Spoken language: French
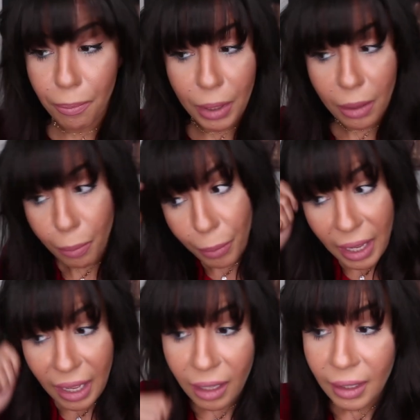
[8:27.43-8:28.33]
me plaît
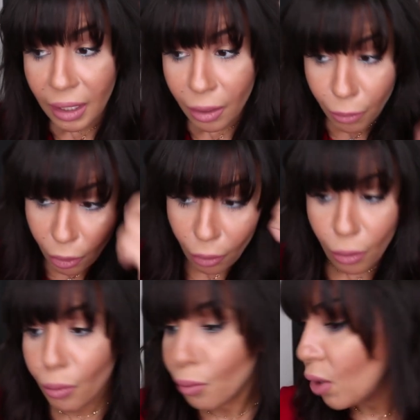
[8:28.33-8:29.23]
pas Bon,
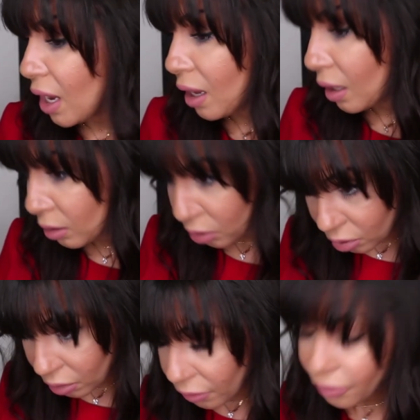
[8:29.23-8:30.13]
moi
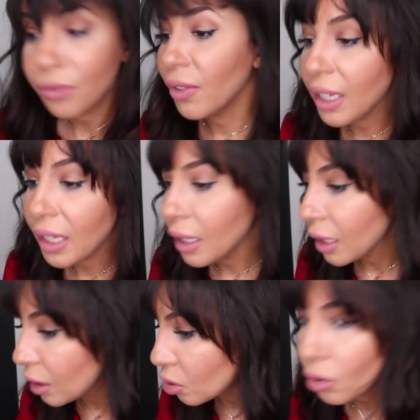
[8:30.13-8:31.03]
je
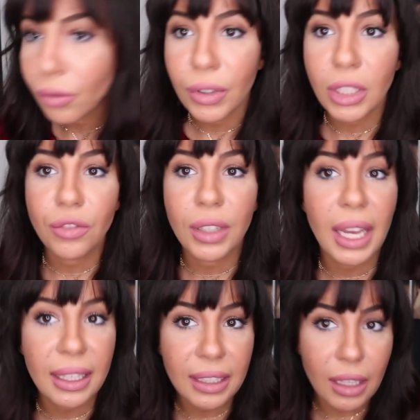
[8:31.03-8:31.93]
vais, je vais, je vais
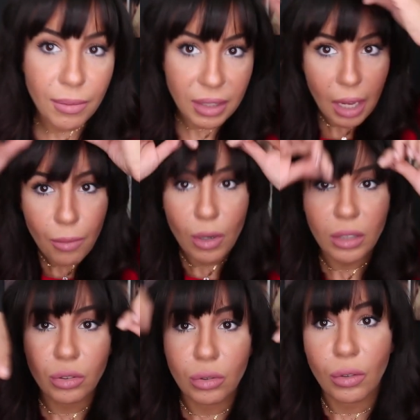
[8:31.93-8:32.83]
garder comme ça.
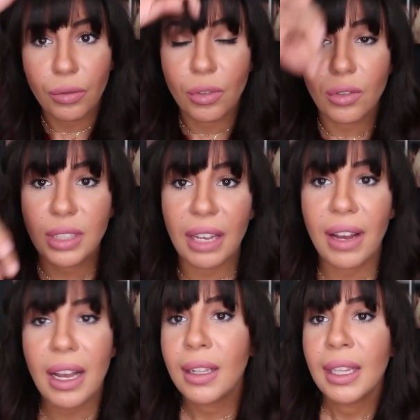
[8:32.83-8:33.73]
Moi je trouve que ça
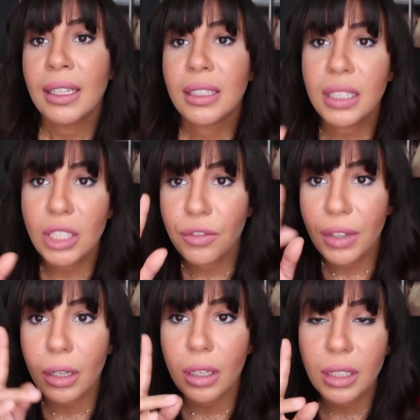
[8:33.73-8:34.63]
va. Si je
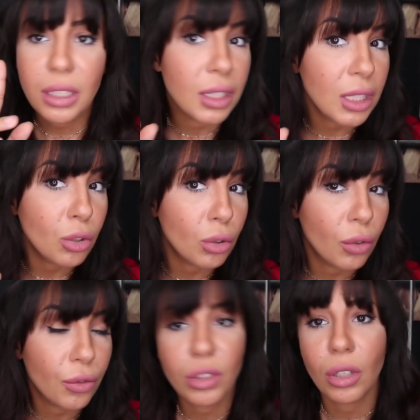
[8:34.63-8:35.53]
si je
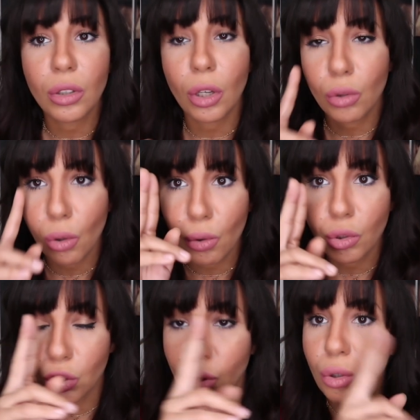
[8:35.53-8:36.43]
trouve que c'est encore trop
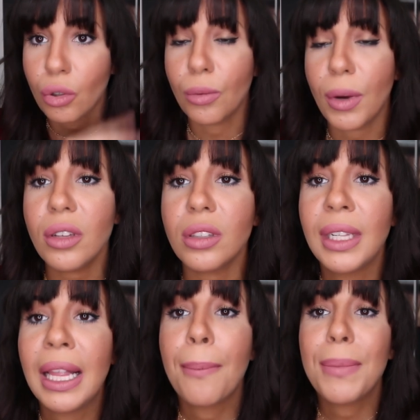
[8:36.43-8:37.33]
long, je recommence.
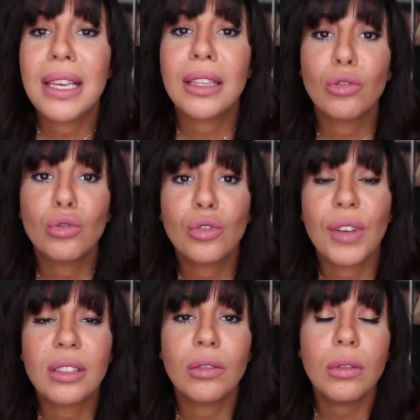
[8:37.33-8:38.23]
Mais de toute
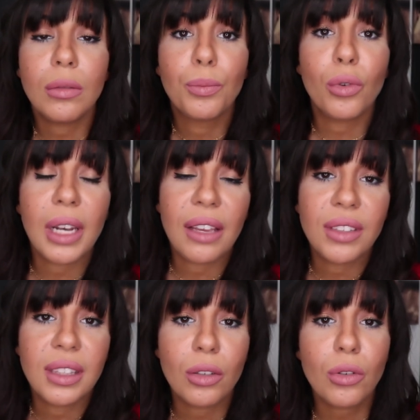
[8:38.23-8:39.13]
façon, pour la
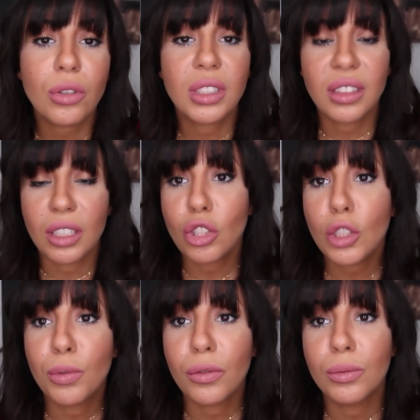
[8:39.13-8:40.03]
vidéo, c'était
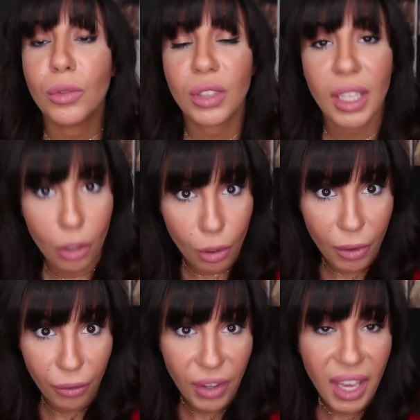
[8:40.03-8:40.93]
juste pour vous montrer
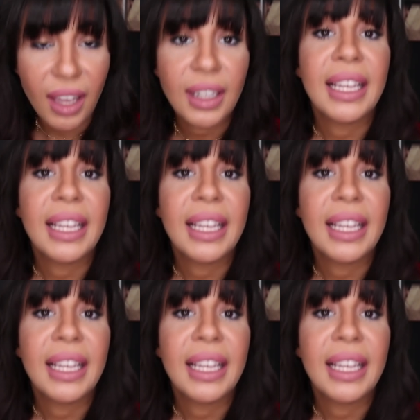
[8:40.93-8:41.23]
comment faire